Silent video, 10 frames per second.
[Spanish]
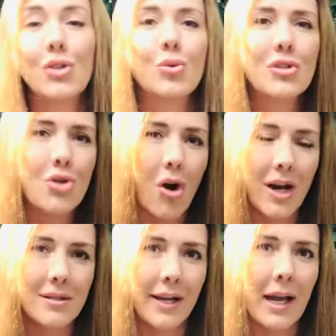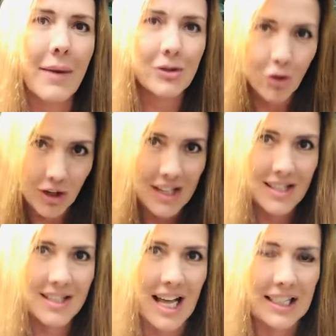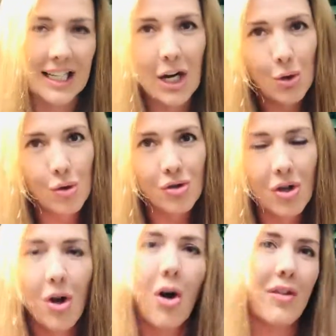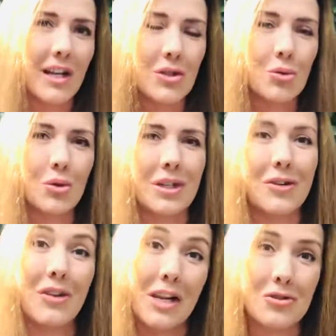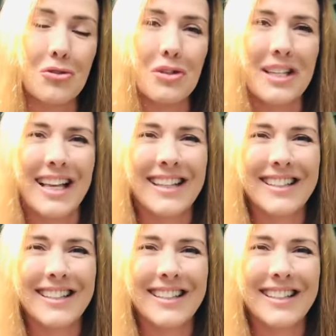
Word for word: Tú escoges de qué bando quieres estar, de la luz o de la, oscuridad.